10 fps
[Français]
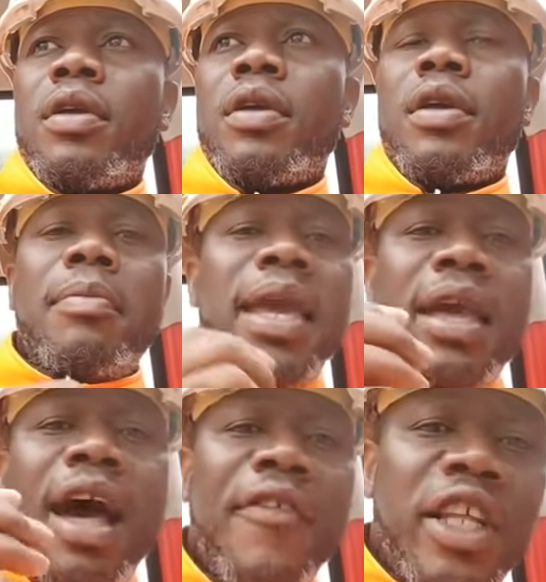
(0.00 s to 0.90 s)
Mais
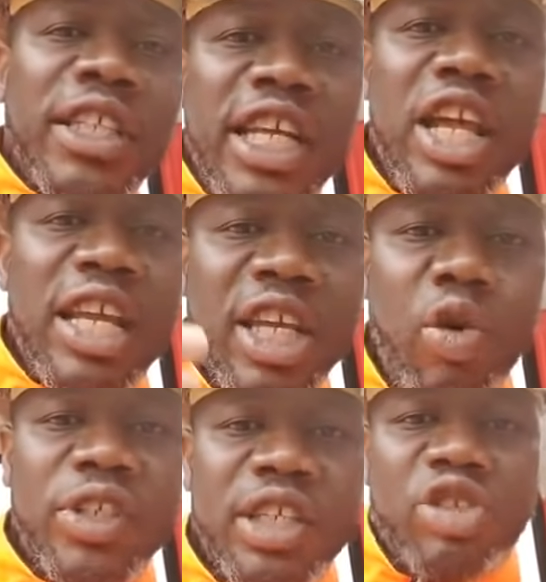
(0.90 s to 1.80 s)
avant de dire de rester
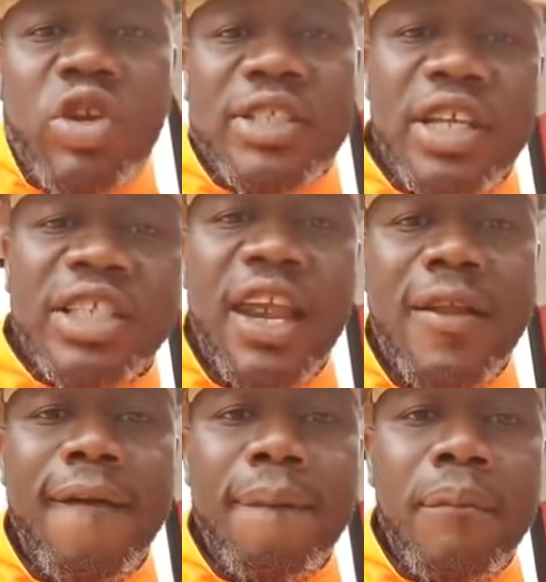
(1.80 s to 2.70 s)
concentrés sur l'essentiel,
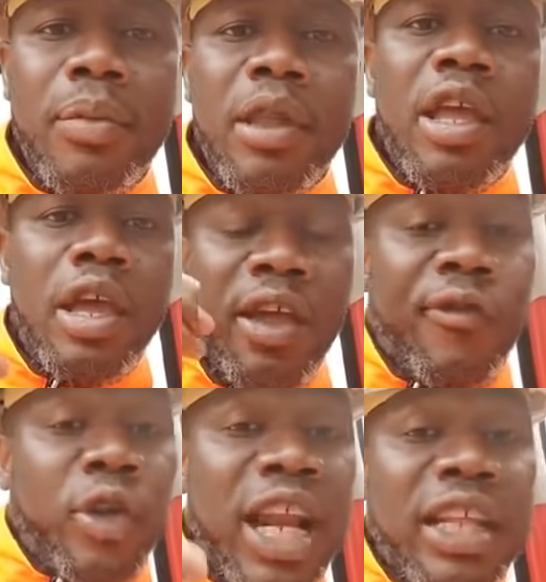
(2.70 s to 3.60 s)
il
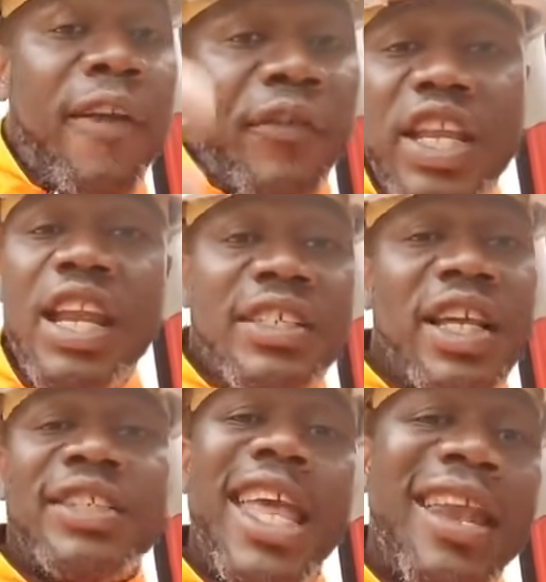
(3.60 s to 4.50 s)
faudrait définir
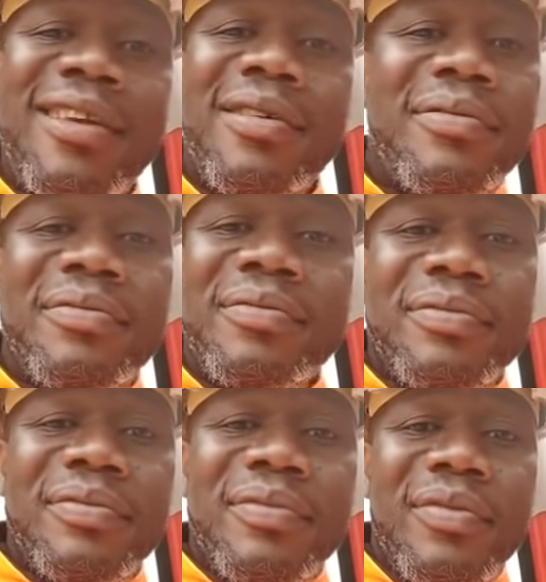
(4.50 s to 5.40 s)
l'essentiel.
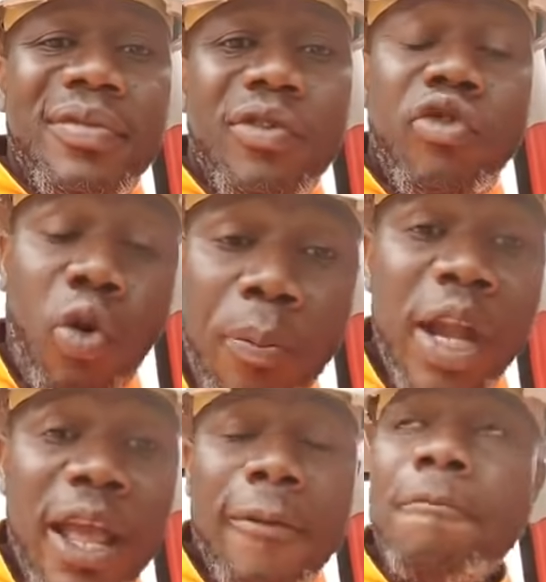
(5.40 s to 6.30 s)
Vous
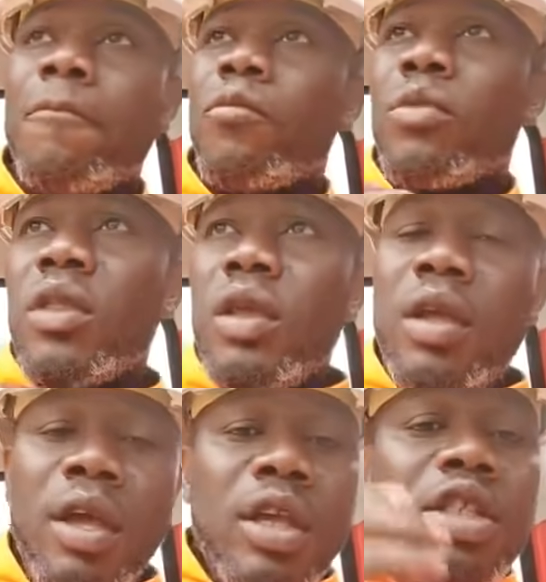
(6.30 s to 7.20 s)
comprenez
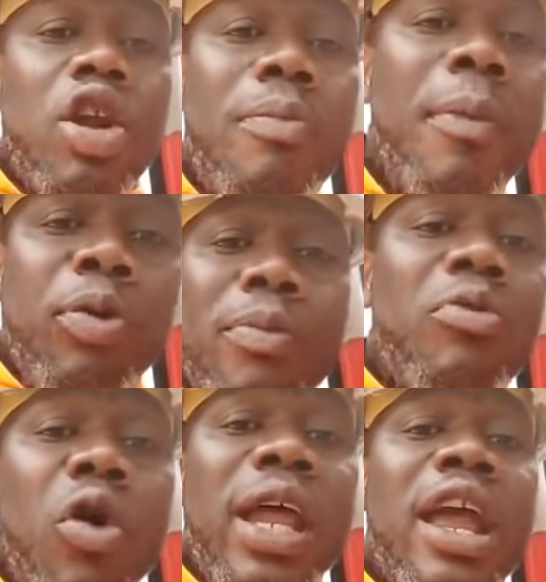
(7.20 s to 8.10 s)
C'est le même problème
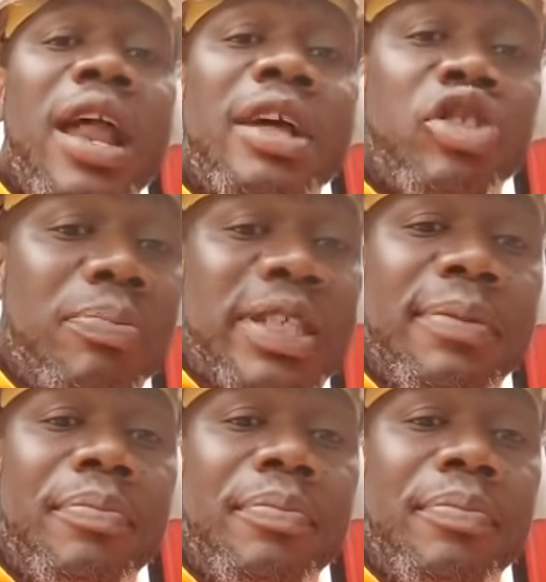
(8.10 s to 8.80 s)
qu'on a eu à la Dream Team.